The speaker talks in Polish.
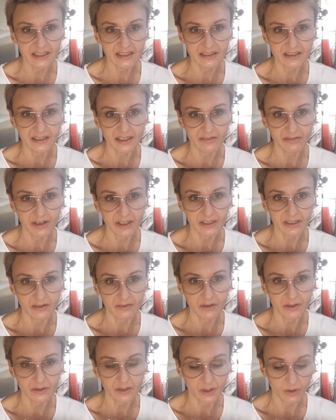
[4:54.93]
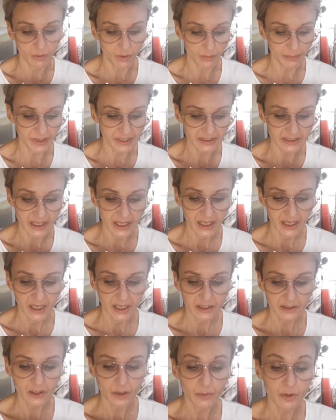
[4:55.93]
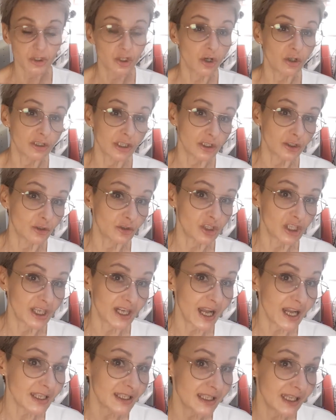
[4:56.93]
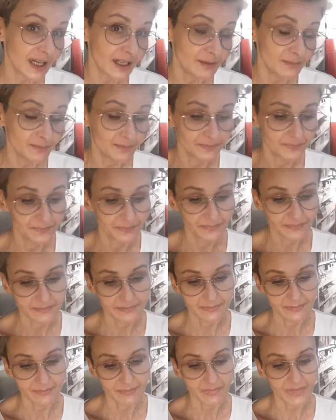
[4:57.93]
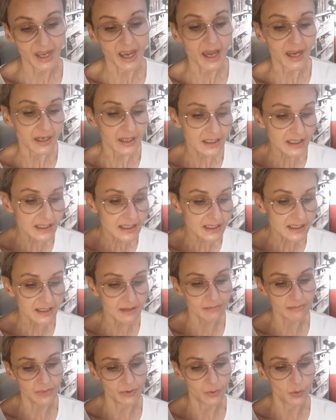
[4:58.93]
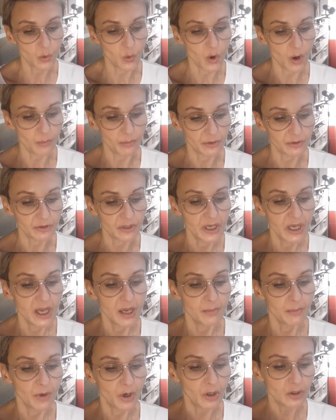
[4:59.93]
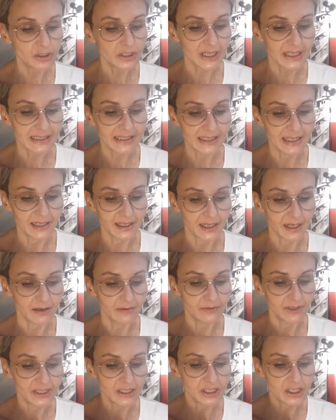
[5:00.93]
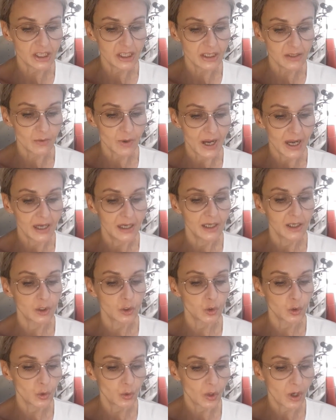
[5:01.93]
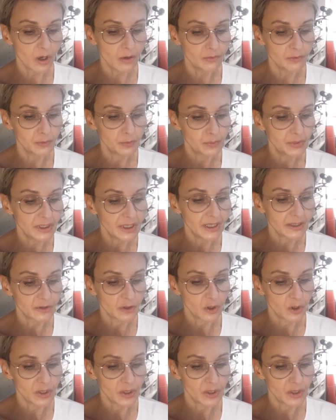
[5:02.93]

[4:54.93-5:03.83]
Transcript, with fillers: zreflektował się chłopiec to może chociaż do radza. Ale i z tym był kłopot, bo choć kasjerka wręczyła Julkowi bilet, o